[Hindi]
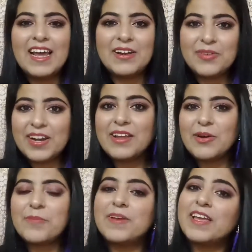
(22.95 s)
एंड आई रियली
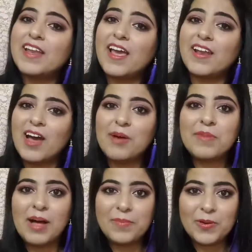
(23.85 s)
होप कि नया
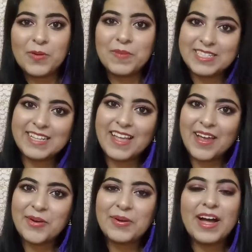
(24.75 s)
नाम आप लोग को पसंद
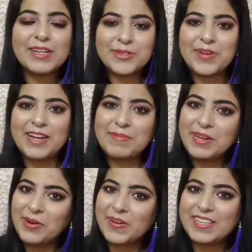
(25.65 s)
आया होगा डू लेट मी
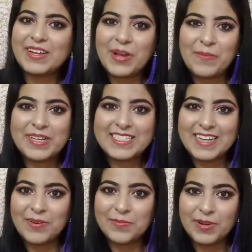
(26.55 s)
नो इन द कमेंट्स
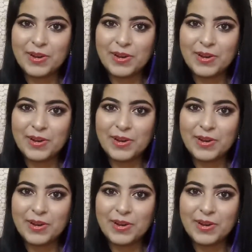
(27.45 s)
डाउन